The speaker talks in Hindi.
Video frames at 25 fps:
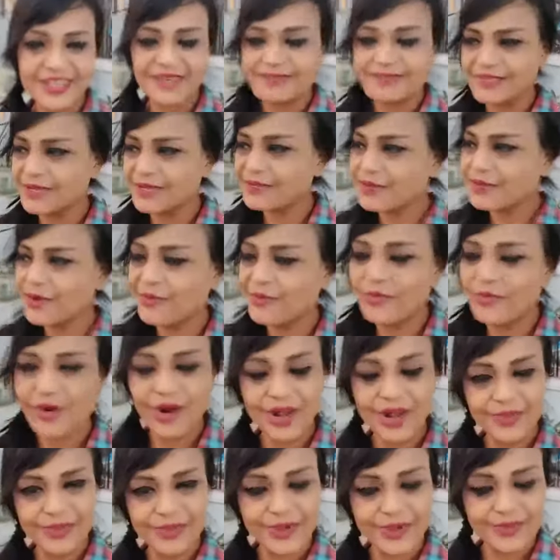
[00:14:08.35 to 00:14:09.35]
आप सबको
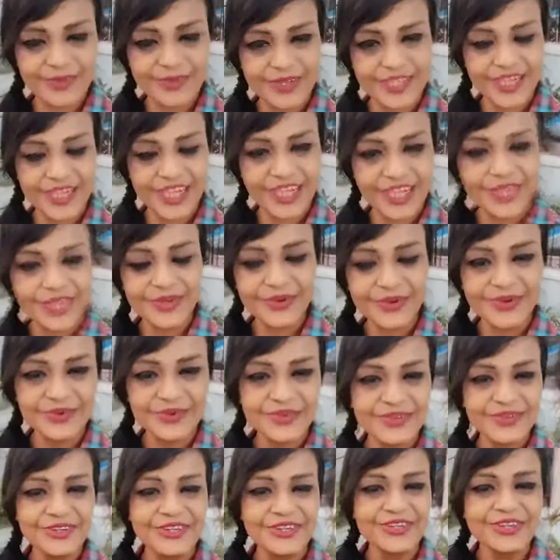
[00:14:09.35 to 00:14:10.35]
बहुत बहुत बधाई हो
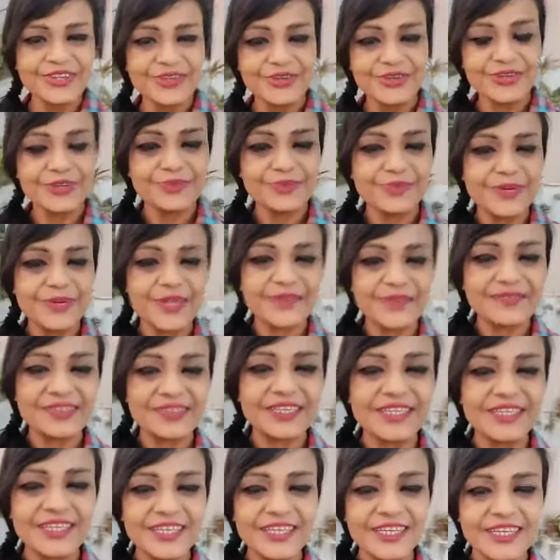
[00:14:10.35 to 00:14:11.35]
गुरु पर्व
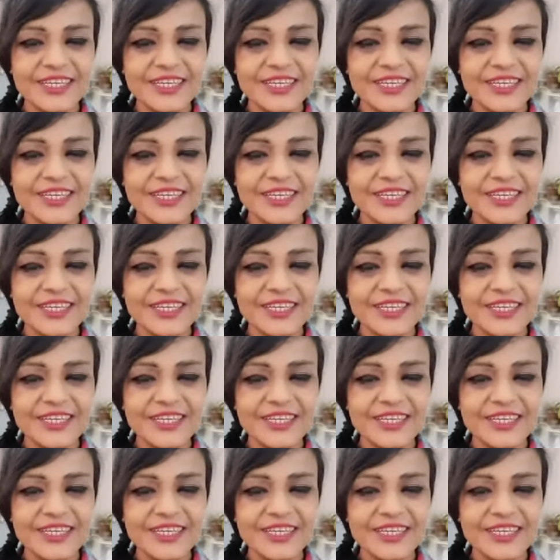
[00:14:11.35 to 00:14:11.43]
की